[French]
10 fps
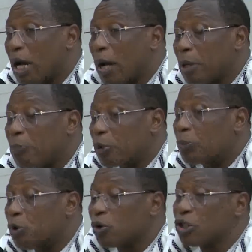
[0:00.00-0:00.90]
à mes
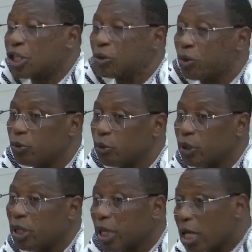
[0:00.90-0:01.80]
propos que j'ai tenus,
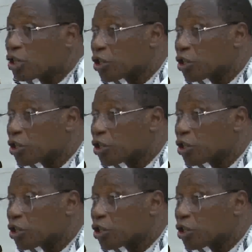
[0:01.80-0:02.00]
et